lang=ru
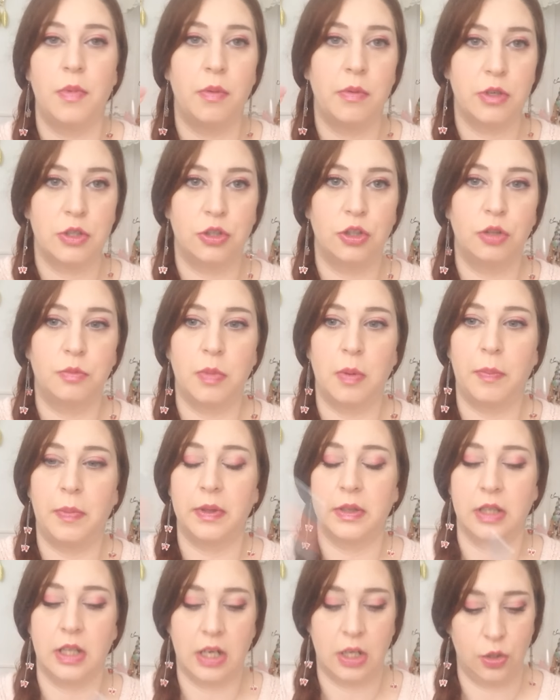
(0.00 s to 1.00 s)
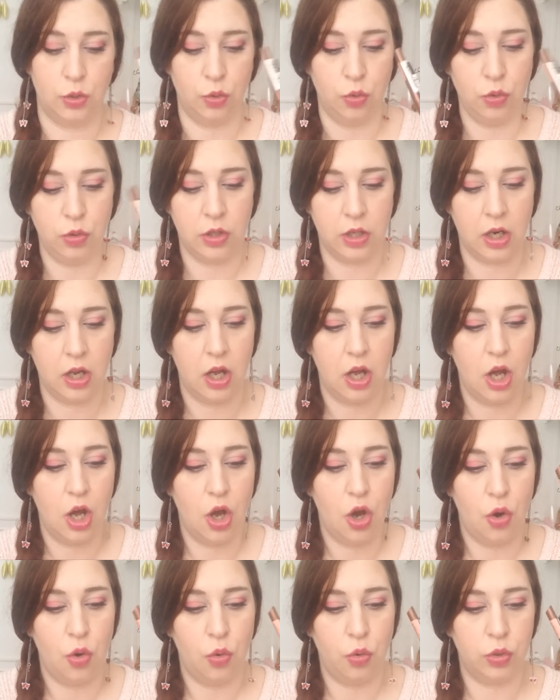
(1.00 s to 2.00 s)
по-моему, стоят по полтора доллара
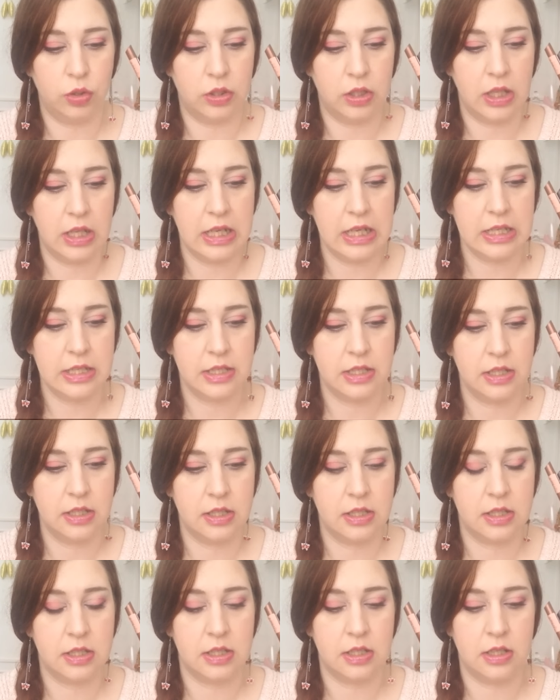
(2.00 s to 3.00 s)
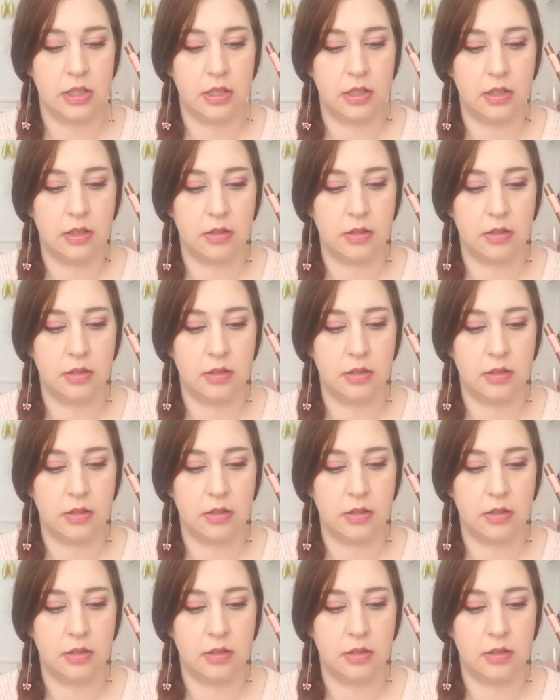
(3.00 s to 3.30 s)
от Essence